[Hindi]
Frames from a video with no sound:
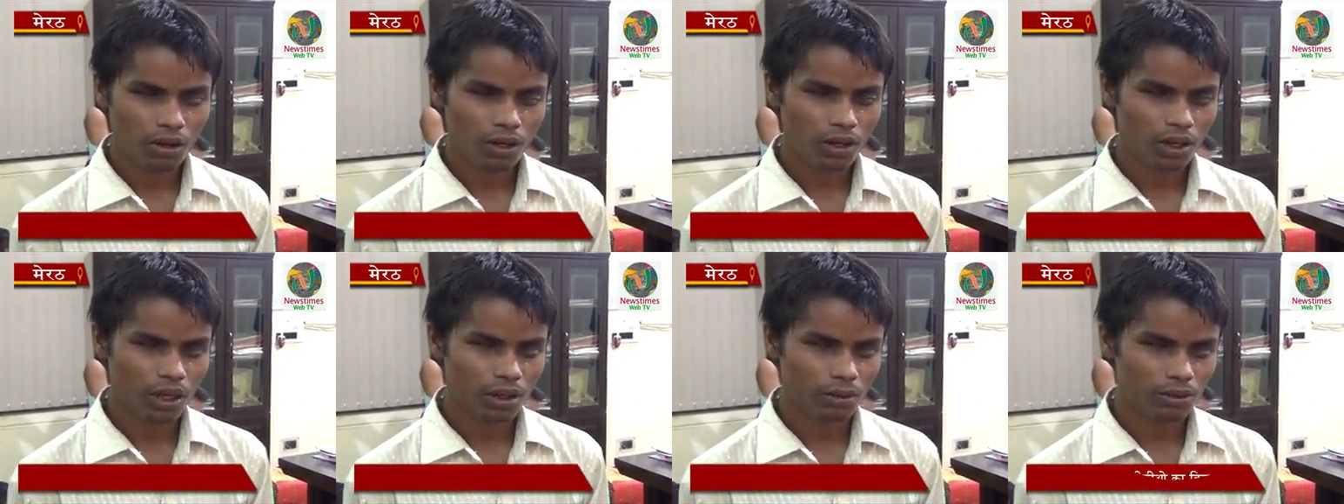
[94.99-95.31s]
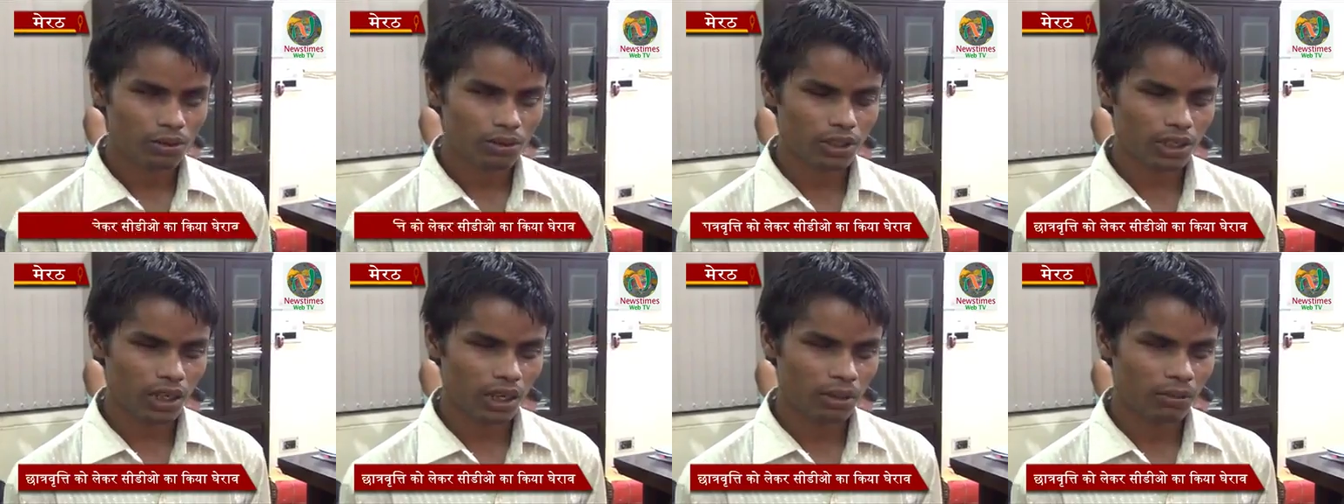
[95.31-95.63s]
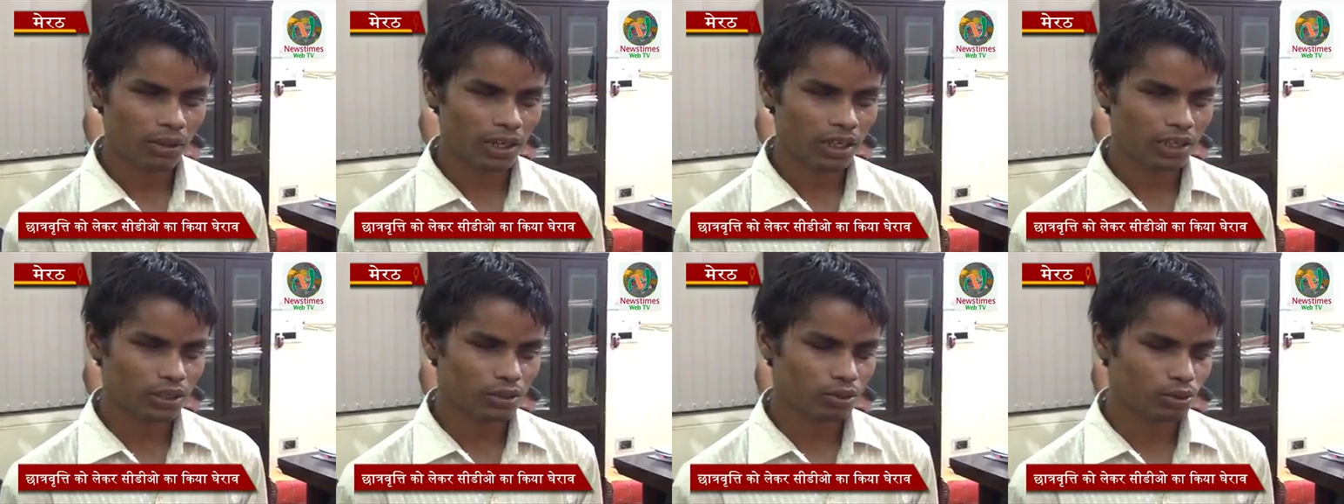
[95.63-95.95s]
और अभी तक
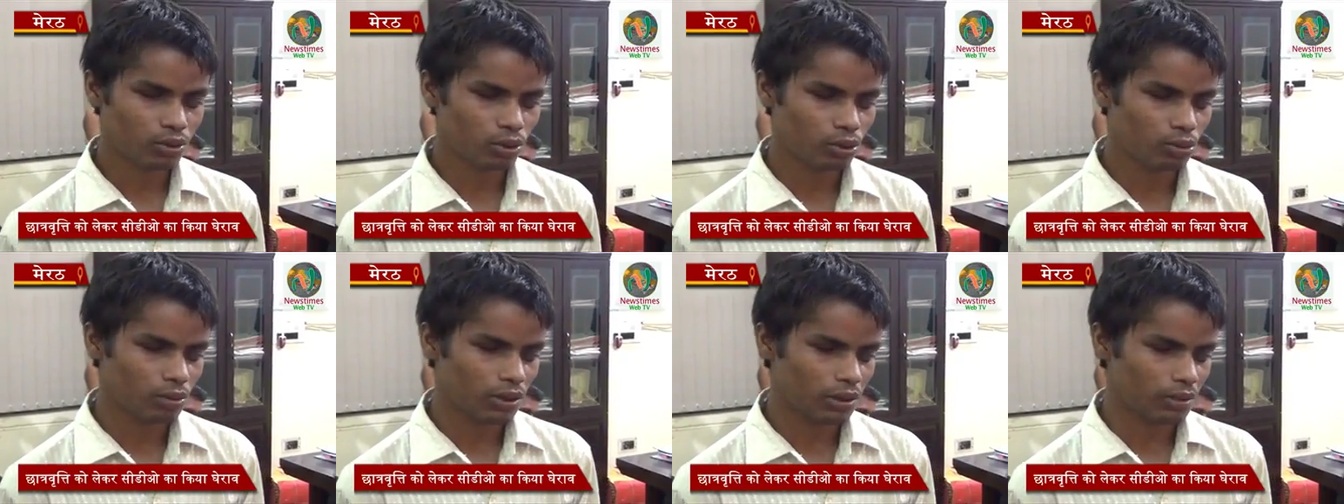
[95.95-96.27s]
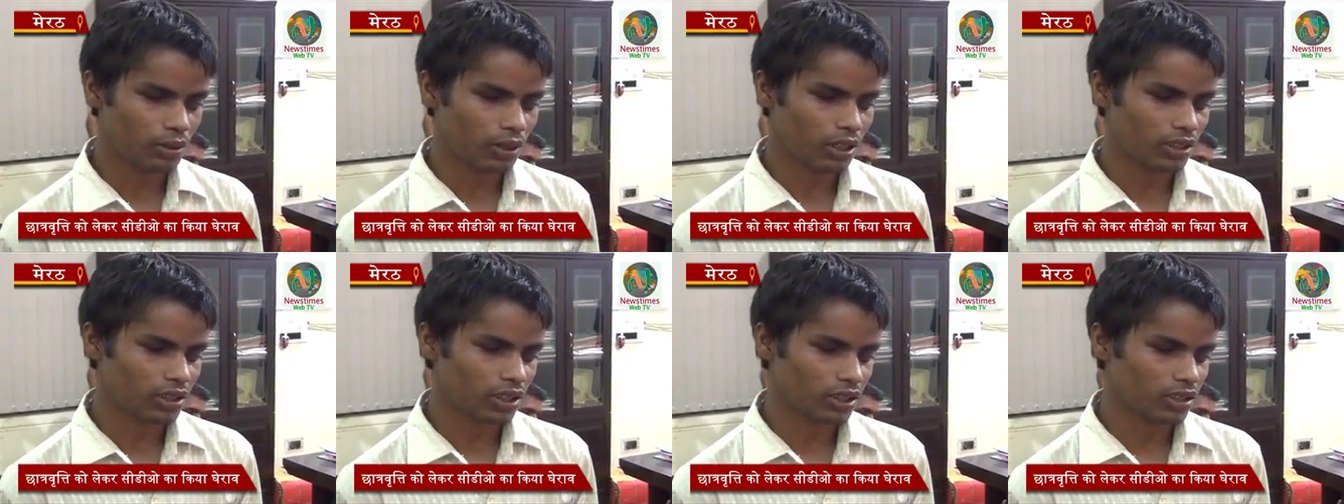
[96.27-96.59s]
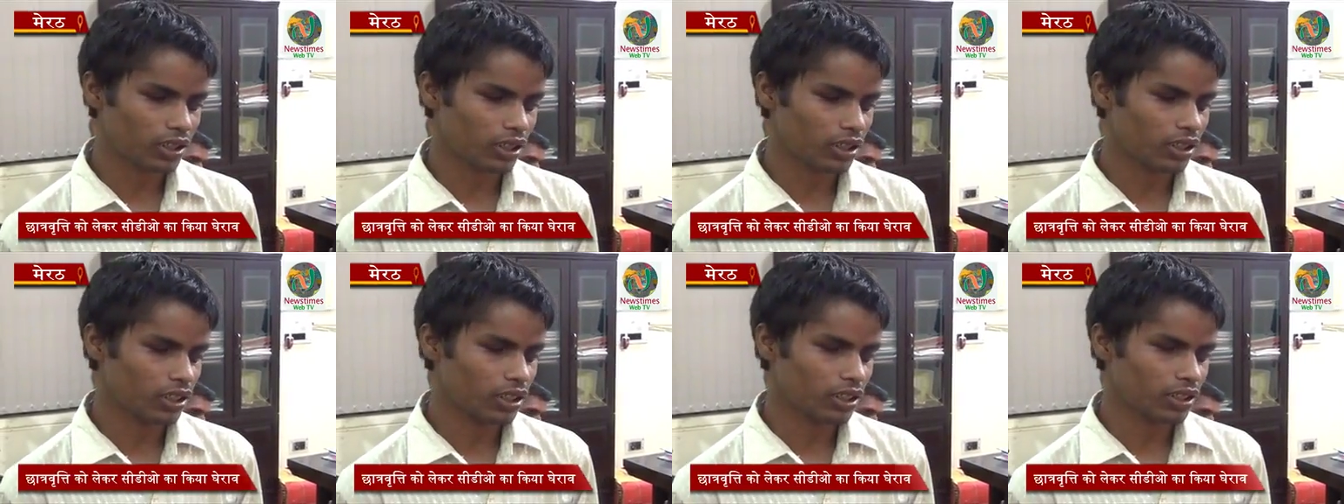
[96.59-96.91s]
हमारे स्कूल में भी
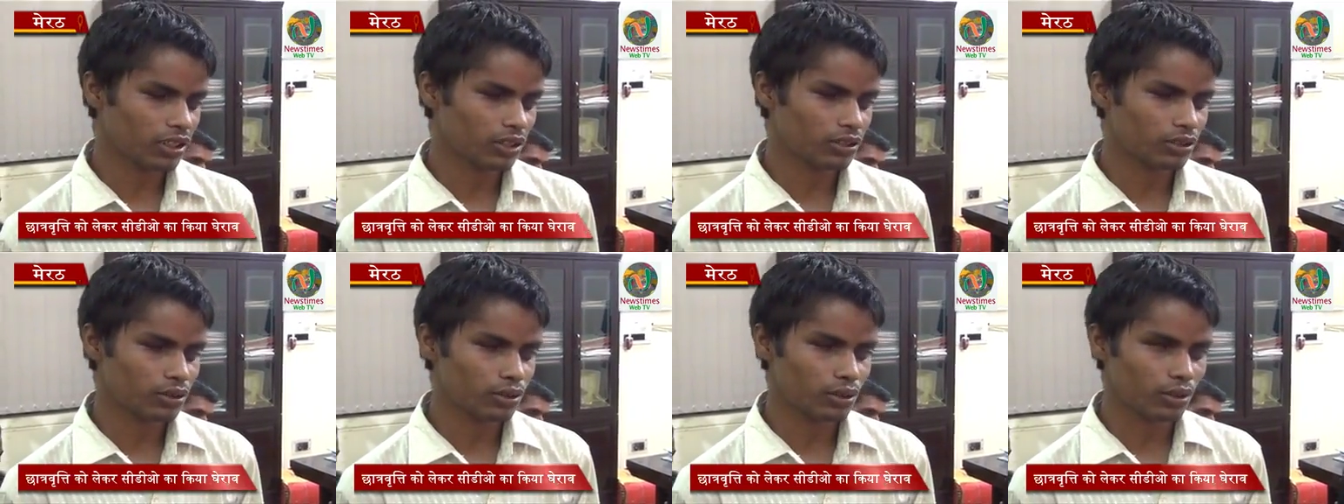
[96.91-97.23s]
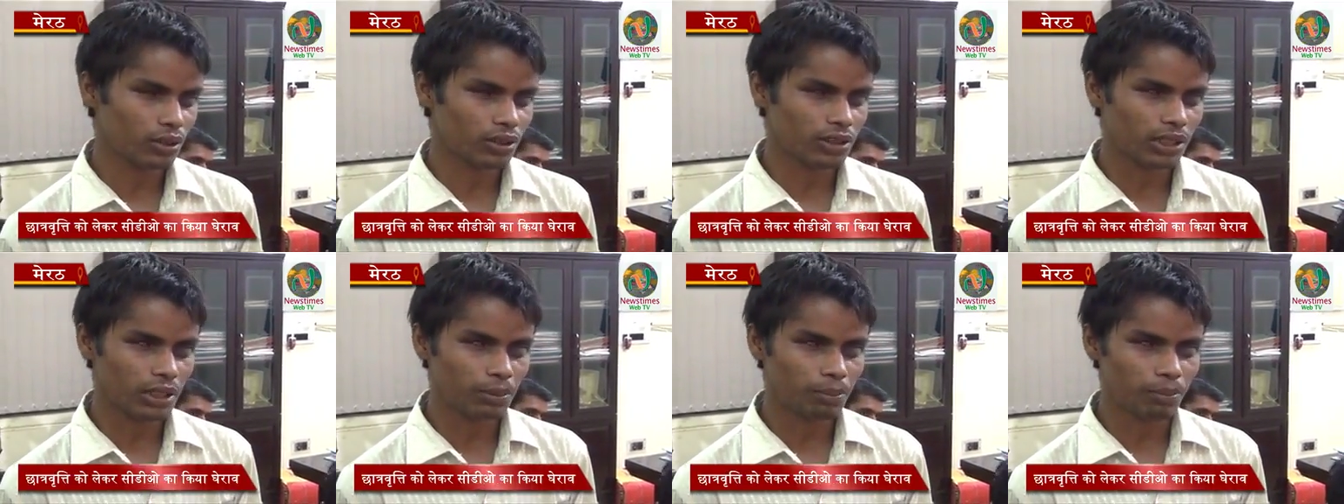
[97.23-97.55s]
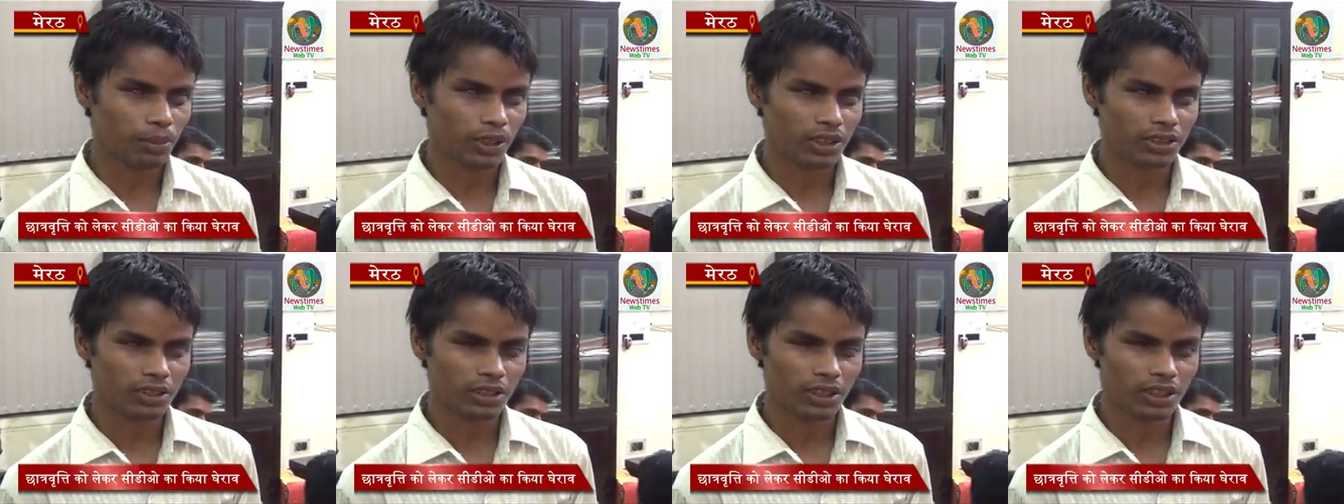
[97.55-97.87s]
आता था लेकिन
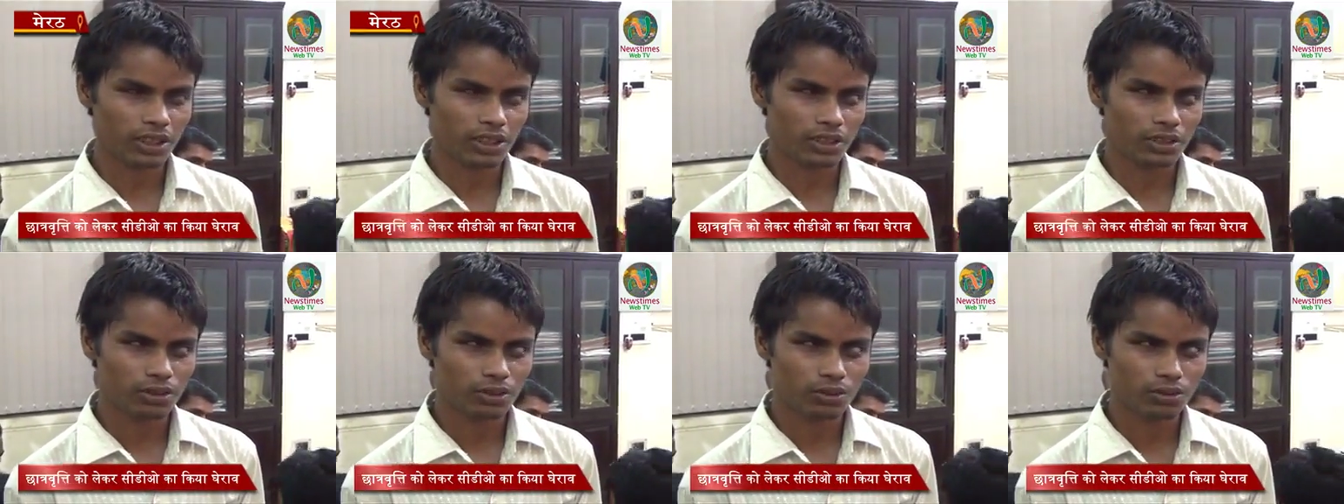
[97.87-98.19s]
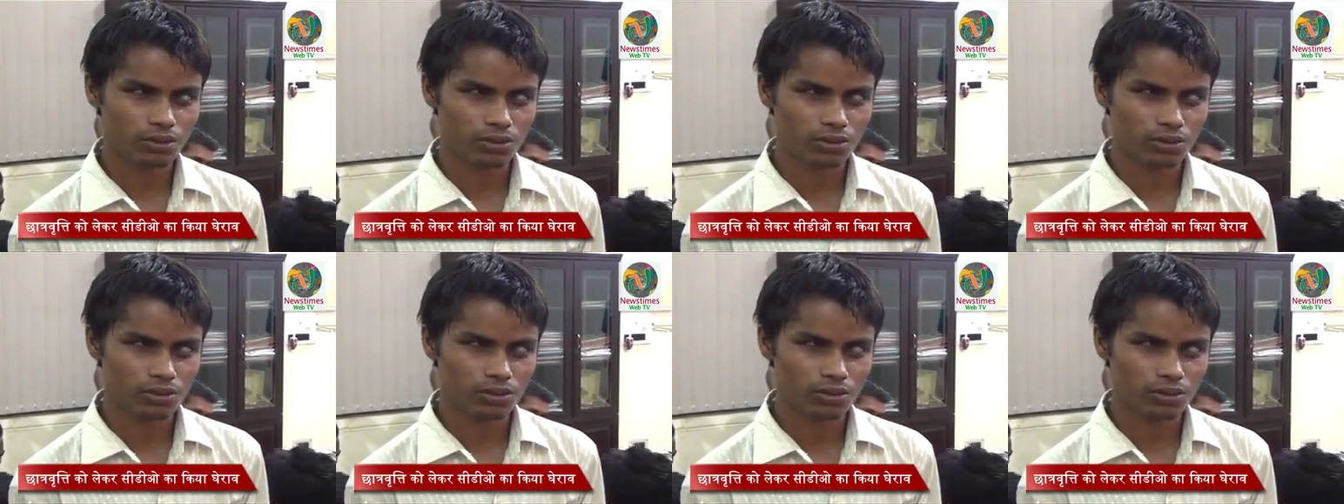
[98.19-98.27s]
2015 की